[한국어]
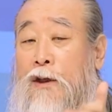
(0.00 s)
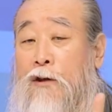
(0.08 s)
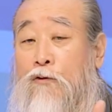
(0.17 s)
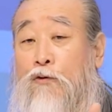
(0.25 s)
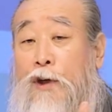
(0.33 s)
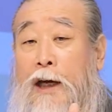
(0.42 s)

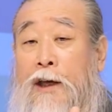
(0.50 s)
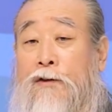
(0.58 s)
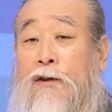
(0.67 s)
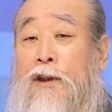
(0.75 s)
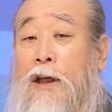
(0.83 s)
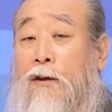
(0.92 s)
일을 우리가
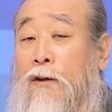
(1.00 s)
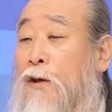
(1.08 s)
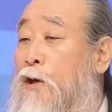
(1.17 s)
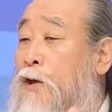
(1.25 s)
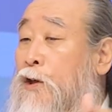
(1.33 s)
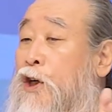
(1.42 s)
했을 때는
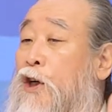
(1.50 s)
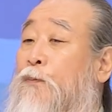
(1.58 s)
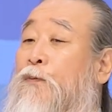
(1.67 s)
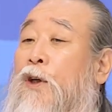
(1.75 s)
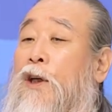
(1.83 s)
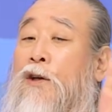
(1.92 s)

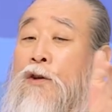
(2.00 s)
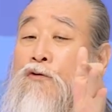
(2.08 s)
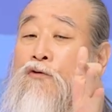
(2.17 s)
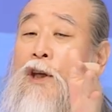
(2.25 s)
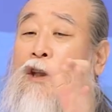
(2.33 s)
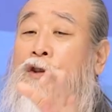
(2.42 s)
기업들이
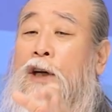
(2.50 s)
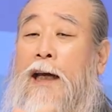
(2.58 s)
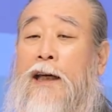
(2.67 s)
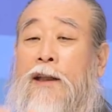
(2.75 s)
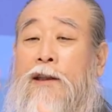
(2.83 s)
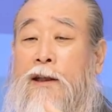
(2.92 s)
그쪽에
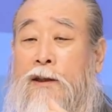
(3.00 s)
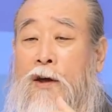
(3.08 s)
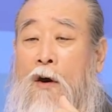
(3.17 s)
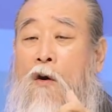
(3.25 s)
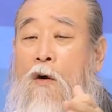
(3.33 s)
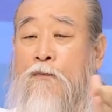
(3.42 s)
들어가야 될 게
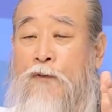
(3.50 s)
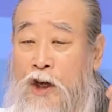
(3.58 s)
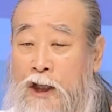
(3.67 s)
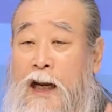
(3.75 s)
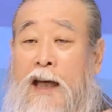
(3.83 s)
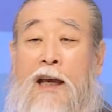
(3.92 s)

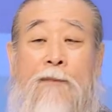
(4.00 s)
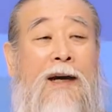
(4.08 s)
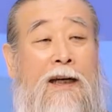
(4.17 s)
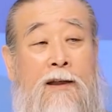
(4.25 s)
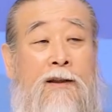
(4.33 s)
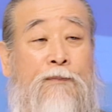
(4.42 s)
엄청나게
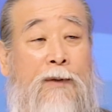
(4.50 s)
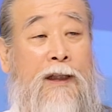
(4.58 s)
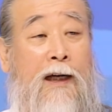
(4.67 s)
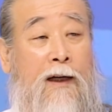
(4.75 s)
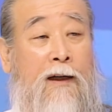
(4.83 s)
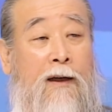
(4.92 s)

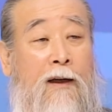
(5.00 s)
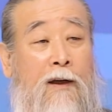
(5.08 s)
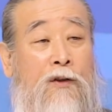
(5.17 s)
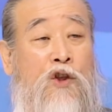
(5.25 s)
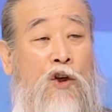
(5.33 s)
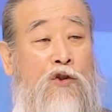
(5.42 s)

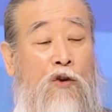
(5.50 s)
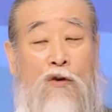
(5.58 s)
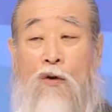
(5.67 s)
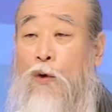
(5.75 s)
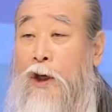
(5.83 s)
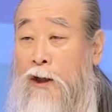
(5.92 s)
많아집니다.
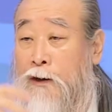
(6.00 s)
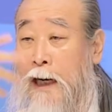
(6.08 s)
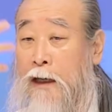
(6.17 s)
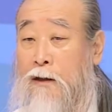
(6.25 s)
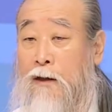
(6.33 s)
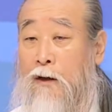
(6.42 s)
저절로
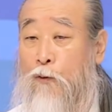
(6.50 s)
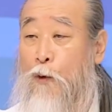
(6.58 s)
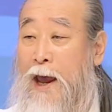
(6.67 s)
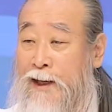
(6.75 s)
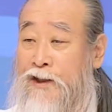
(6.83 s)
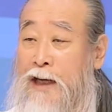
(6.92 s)
일어날 거를
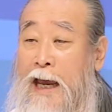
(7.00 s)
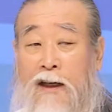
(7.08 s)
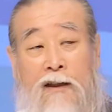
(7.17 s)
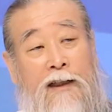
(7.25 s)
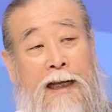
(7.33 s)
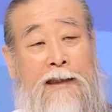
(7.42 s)
왜
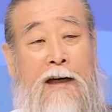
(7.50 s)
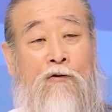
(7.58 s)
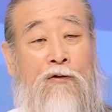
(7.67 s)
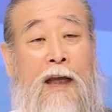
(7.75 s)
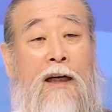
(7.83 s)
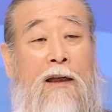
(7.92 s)
세일을
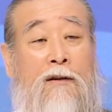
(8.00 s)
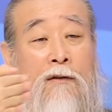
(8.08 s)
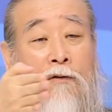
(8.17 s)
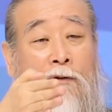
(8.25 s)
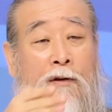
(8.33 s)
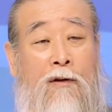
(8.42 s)
한다고
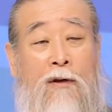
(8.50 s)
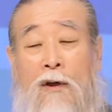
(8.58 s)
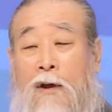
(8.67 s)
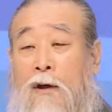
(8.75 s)
달라들고